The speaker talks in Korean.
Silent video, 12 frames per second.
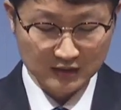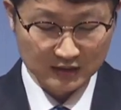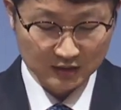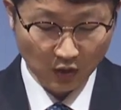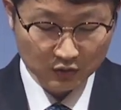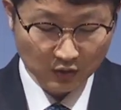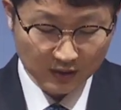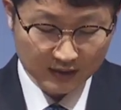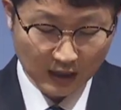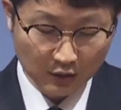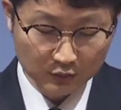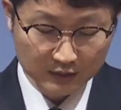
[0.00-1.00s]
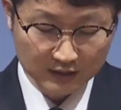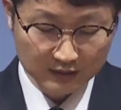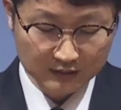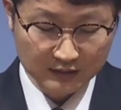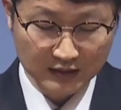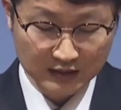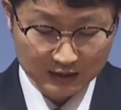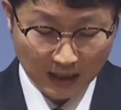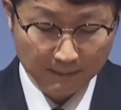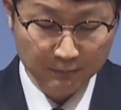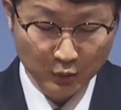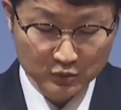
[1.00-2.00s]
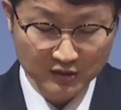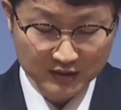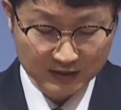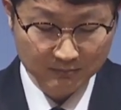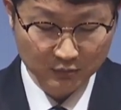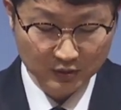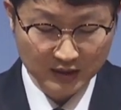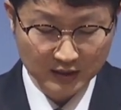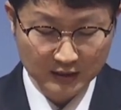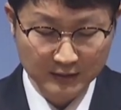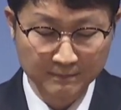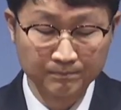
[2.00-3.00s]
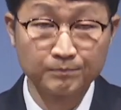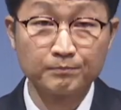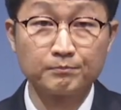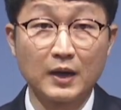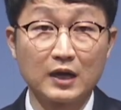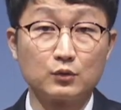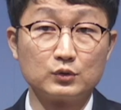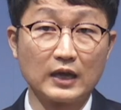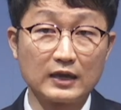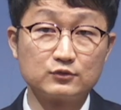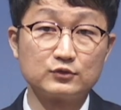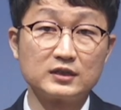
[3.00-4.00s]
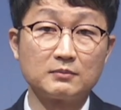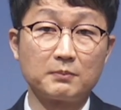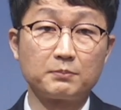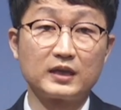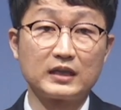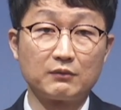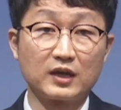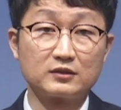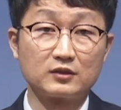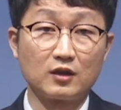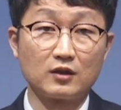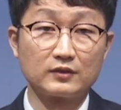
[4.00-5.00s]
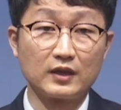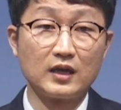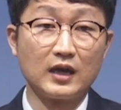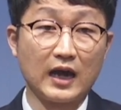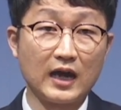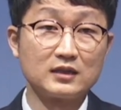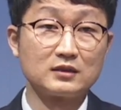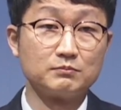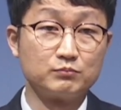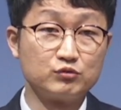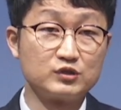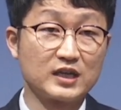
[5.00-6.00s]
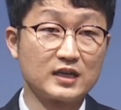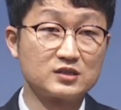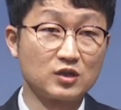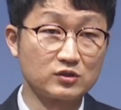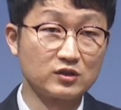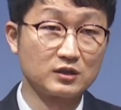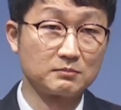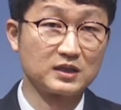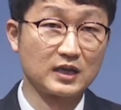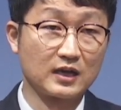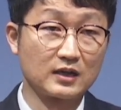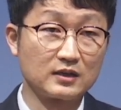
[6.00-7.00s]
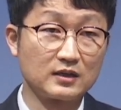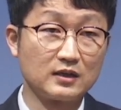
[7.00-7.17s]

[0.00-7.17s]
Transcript: 이 성경에 나오는 이 대표적인 인물이 바로 예수님 앞에 나왔던 한 부자 청년입니다.